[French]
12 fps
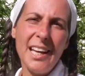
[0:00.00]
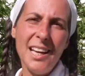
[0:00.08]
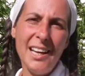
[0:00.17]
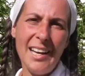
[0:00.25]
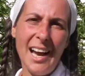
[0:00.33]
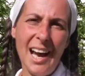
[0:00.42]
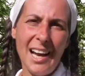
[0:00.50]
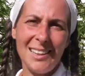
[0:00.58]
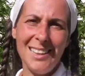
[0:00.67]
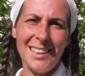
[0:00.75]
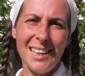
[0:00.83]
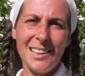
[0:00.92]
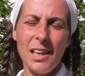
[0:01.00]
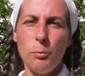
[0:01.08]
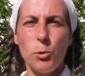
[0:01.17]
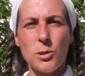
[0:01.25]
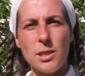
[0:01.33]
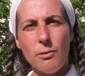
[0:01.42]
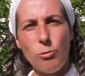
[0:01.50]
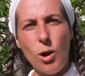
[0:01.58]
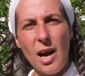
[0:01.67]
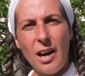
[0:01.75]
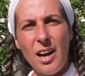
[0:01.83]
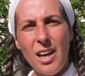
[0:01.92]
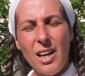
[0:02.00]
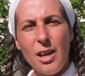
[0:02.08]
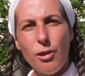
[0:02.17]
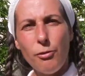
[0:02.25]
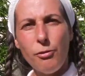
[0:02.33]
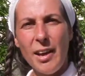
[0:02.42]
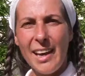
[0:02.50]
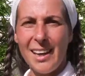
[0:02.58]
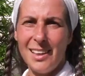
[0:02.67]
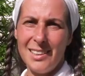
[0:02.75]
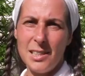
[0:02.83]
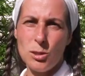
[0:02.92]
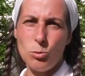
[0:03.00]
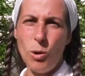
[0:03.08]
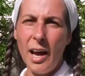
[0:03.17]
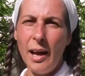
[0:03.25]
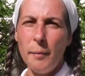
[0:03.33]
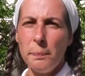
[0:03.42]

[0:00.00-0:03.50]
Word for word: Il y a des techniques pour savoir faire des soins.